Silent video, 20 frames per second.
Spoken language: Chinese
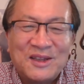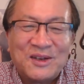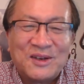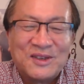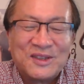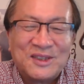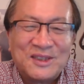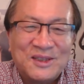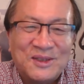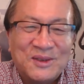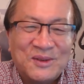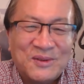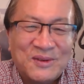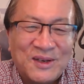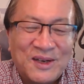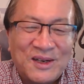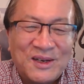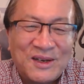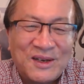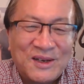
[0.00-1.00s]
脑系统
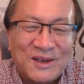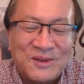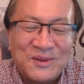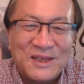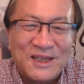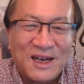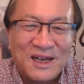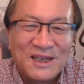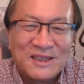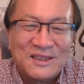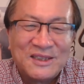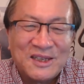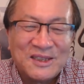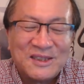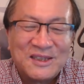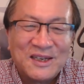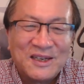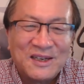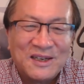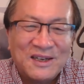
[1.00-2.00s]
啊雷达检
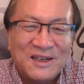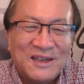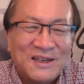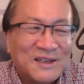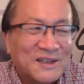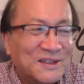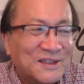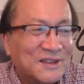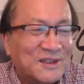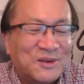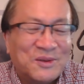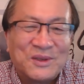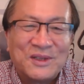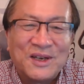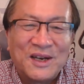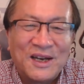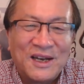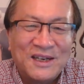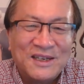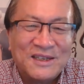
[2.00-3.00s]
测你落到
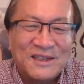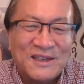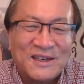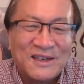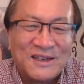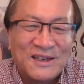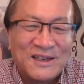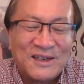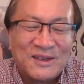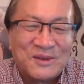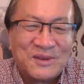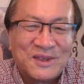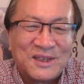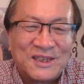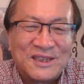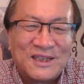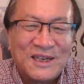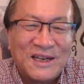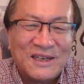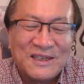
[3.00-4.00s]
海里了，落到
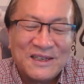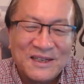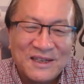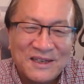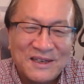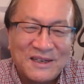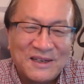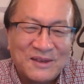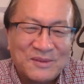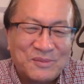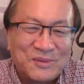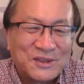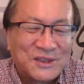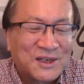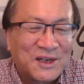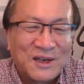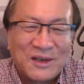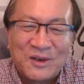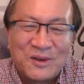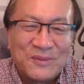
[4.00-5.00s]
山里了啊，不
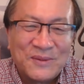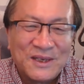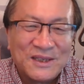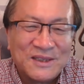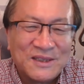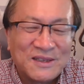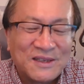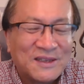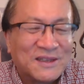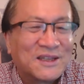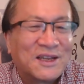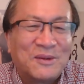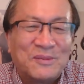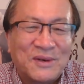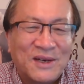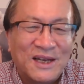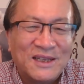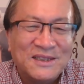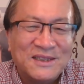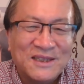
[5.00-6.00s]
伤害老百姓，它不
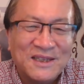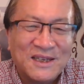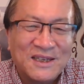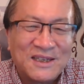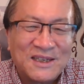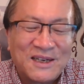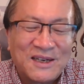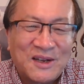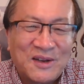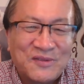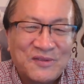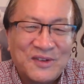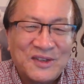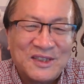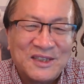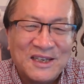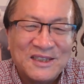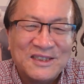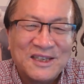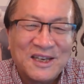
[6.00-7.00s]
拦截，浪费
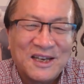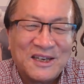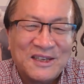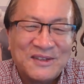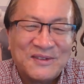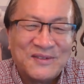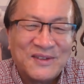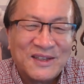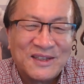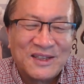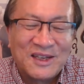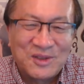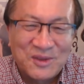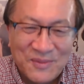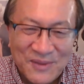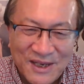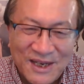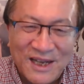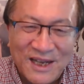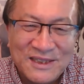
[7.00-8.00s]
钱财，对不对？它专
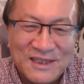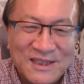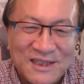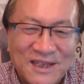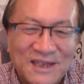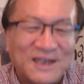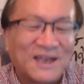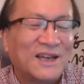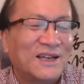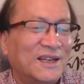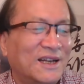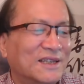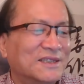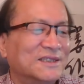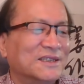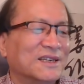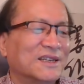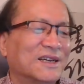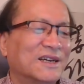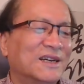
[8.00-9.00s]
门拦截那该拦
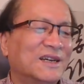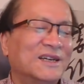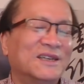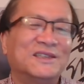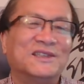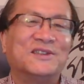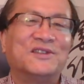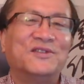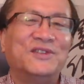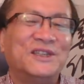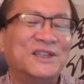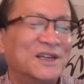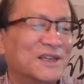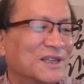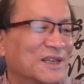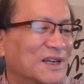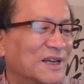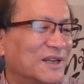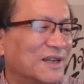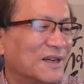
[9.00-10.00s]
截的，这是非常
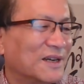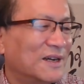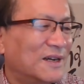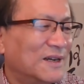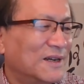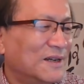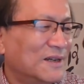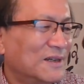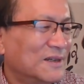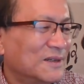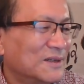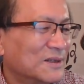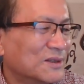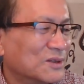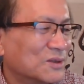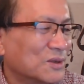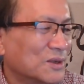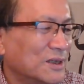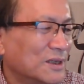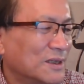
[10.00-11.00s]
厉害的。
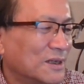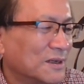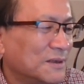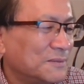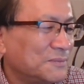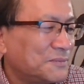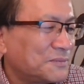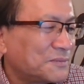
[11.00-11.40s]
所以呢，